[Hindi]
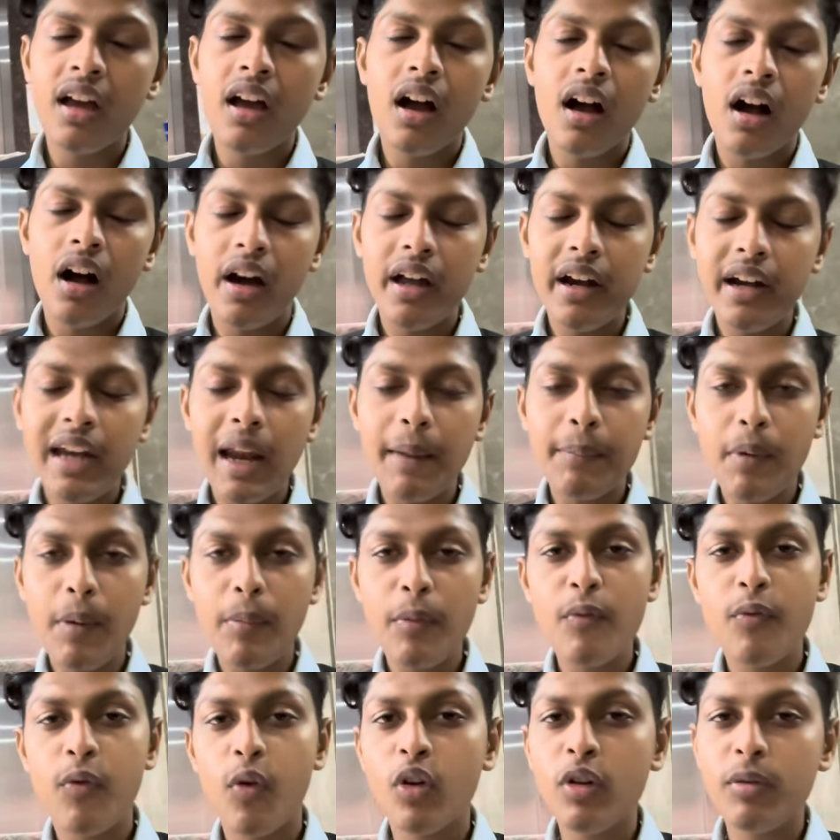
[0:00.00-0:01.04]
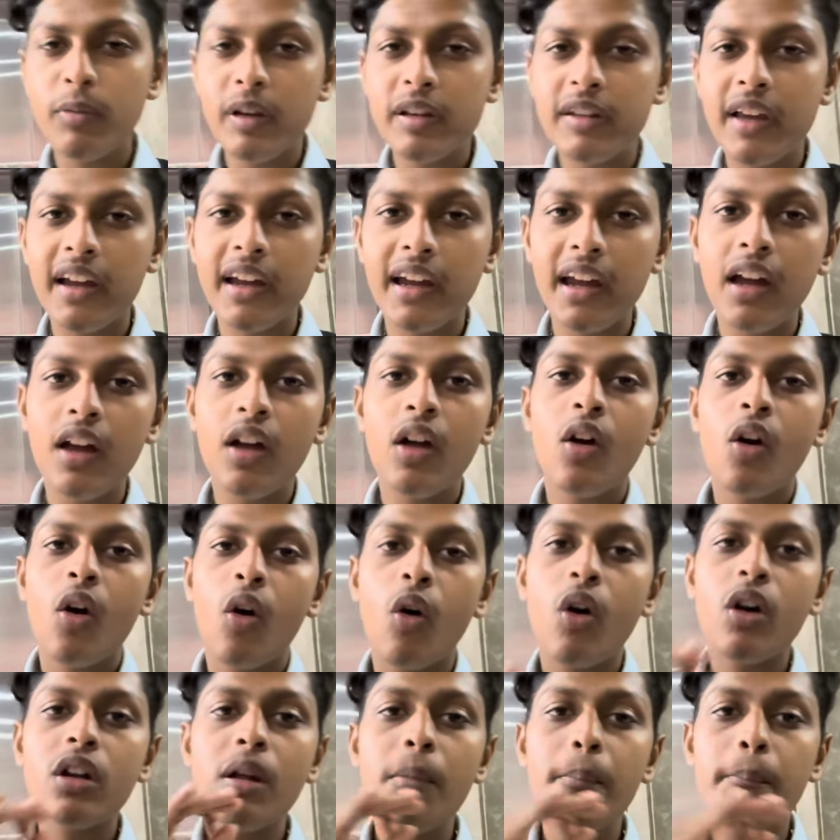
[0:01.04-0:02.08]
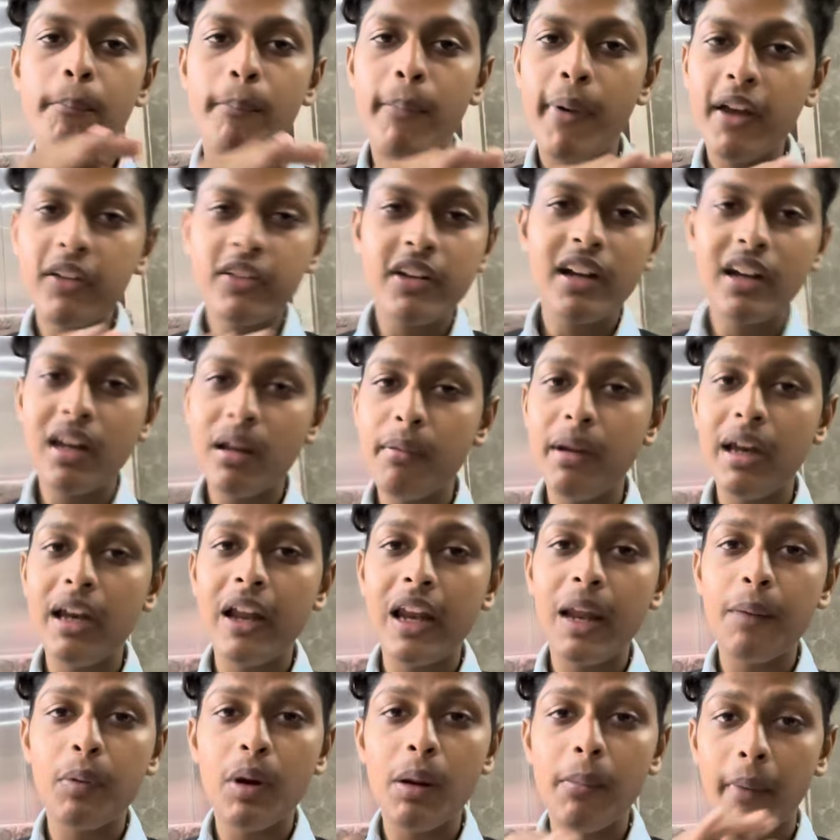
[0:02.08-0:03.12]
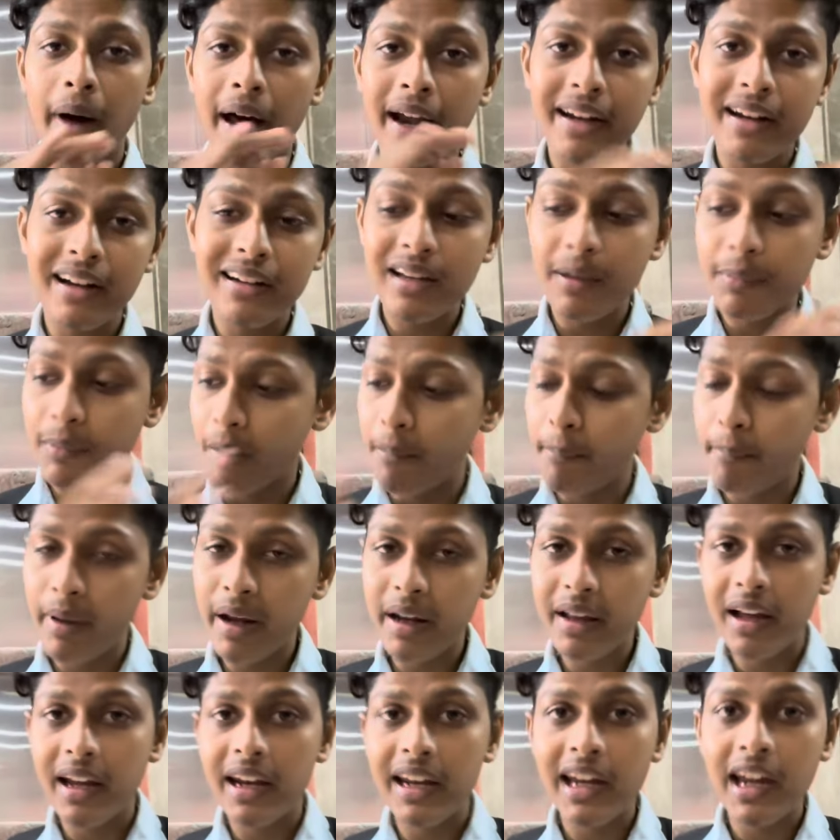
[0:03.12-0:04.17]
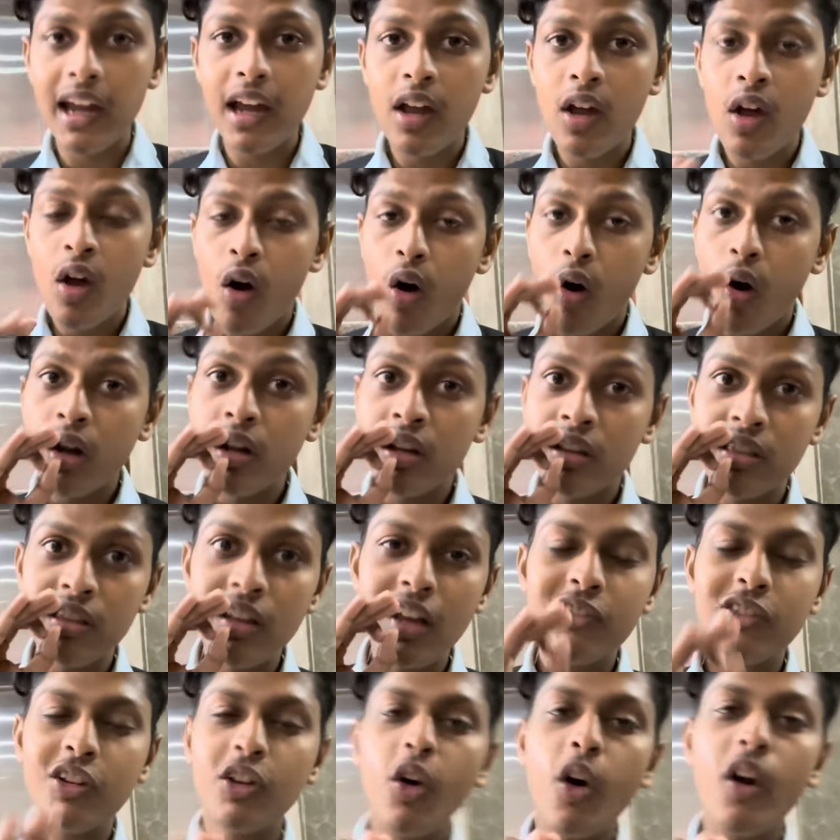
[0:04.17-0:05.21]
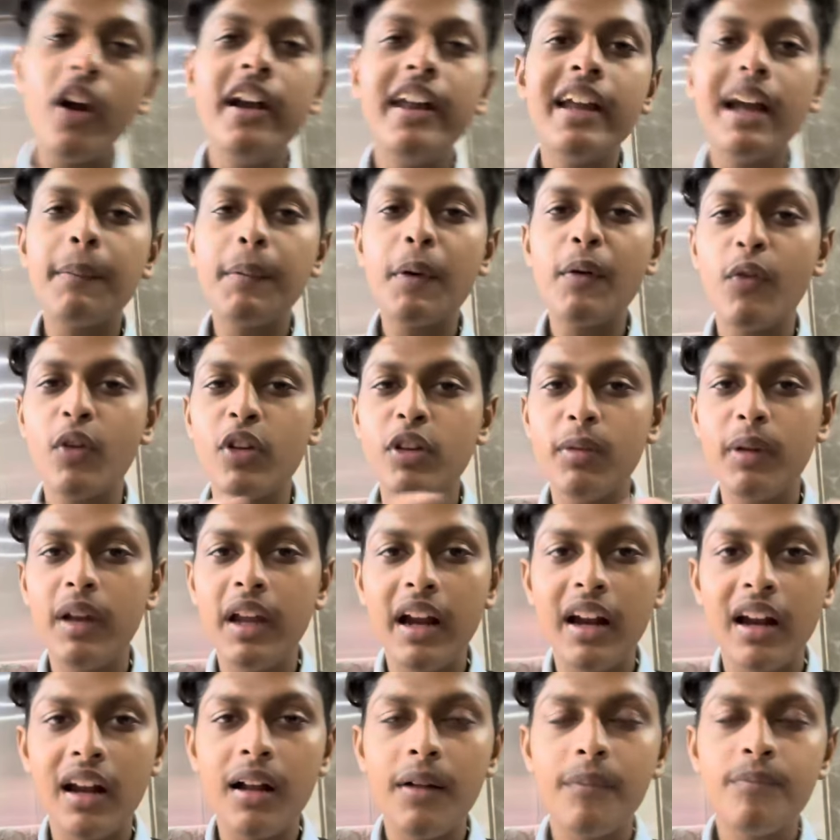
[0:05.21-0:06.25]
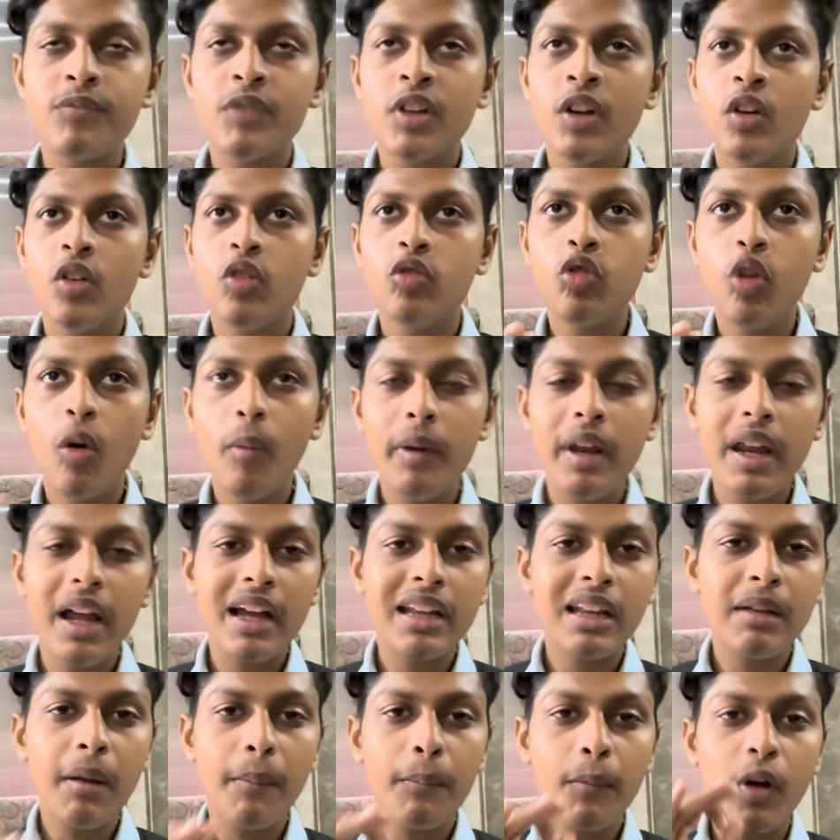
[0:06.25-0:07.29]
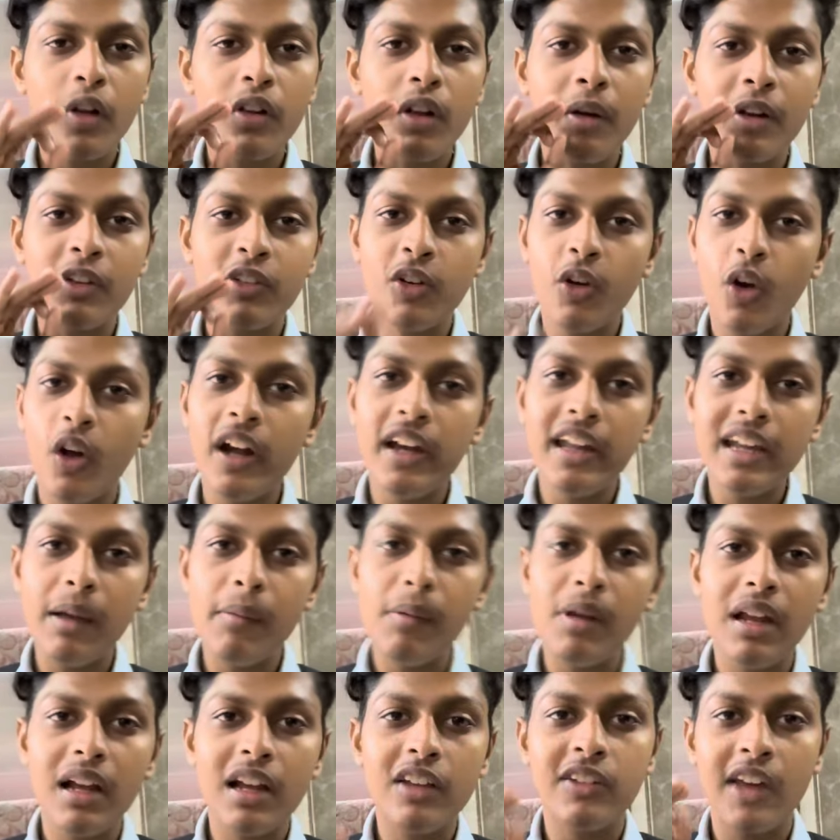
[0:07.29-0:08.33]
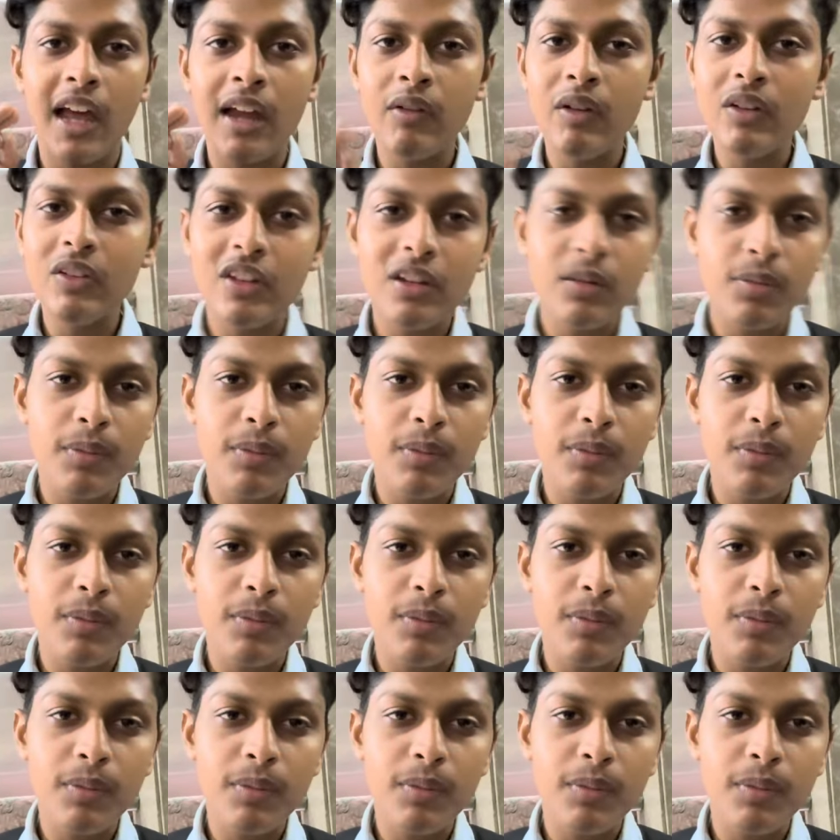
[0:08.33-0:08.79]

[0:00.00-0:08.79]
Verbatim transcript: हर एक टाइप का आपको फ़ोन मिल जाएंगे और एकदम बेस्ट रेट में मिलने वाला फिर मार्केट से कंपेयर करेंगे और इतनी अच्छी क्वालिटी का आपको फ़ोन मिलेंगे ना जो भी रहेगा तो आपको एकदम अच्छी क्वालिटी के मिलेंगे जेनविन चीज़